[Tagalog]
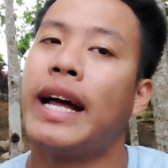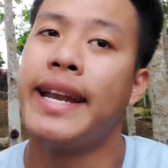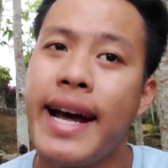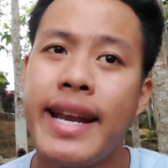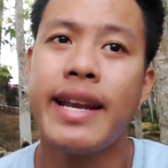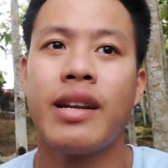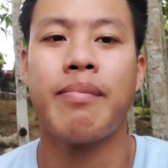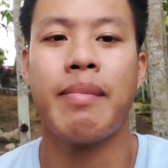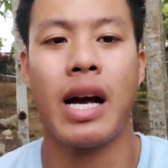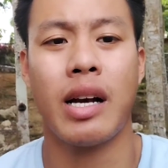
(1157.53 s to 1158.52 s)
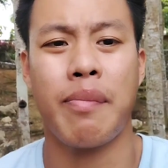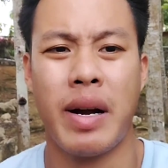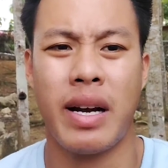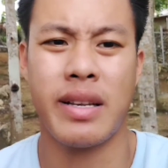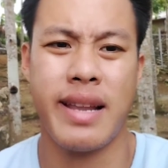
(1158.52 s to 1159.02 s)
tanan mga
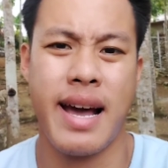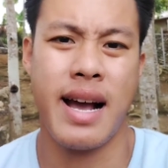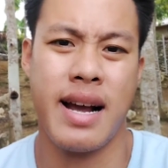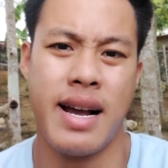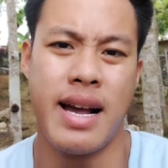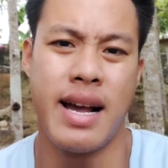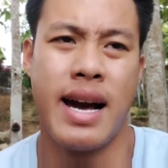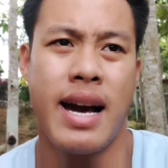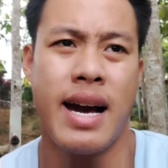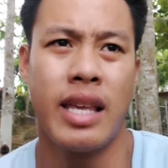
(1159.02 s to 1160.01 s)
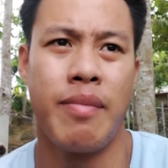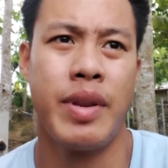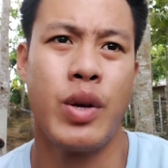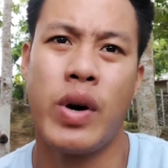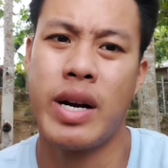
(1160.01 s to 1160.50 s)
kapart ang uh, ah,
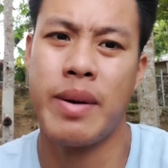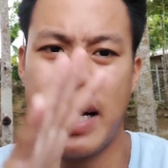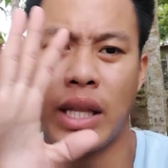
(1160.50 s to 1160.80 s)
gibidyohan naman